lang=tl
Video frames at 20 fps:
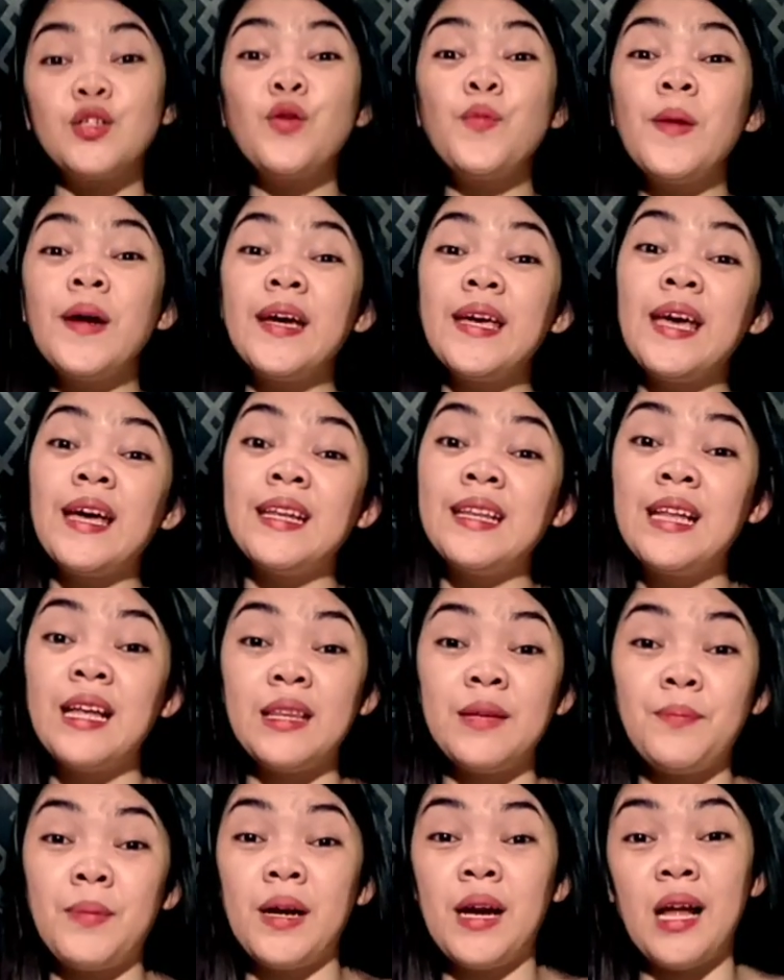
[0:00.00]
So, pakayari
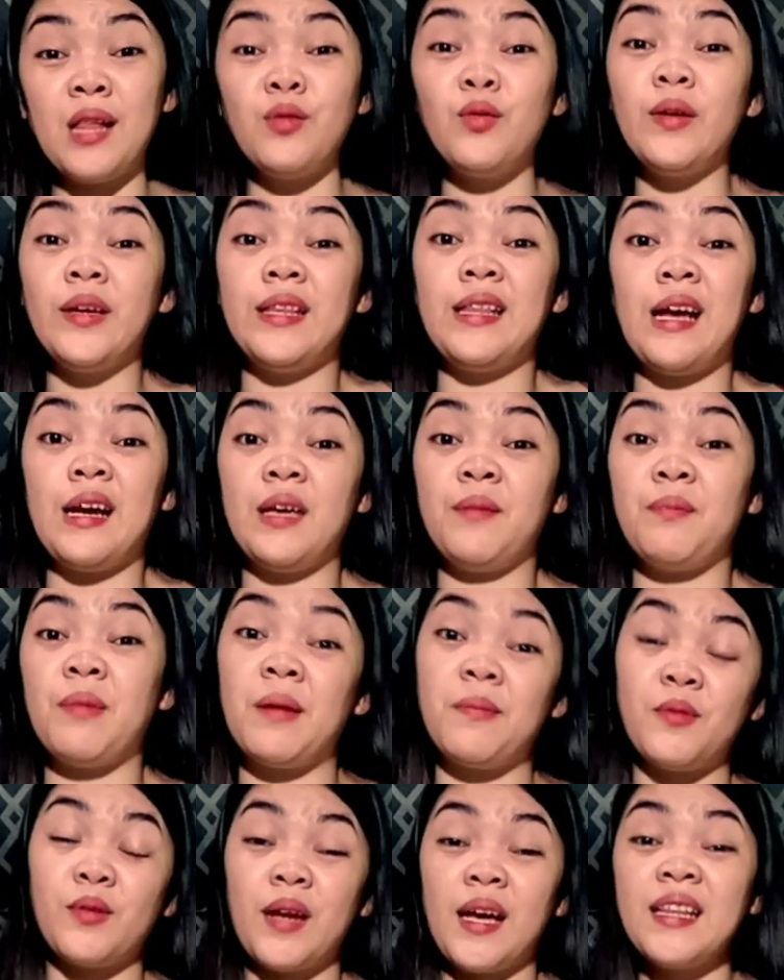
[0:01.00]
natin paghaluin ang
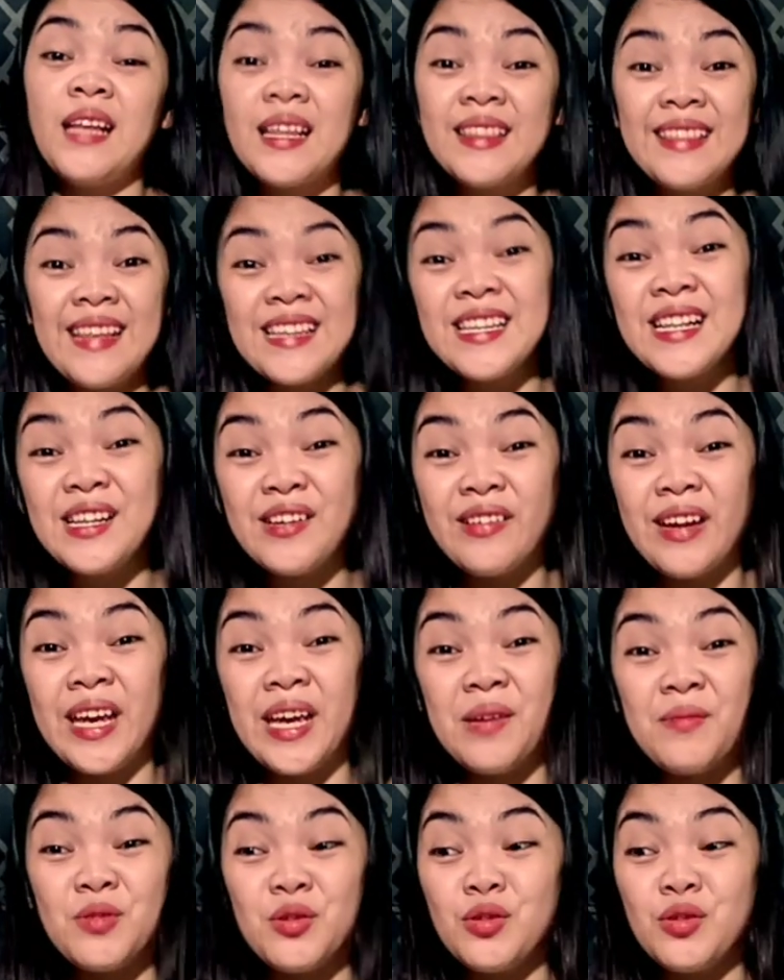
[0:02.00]
evaporada at nestle cream.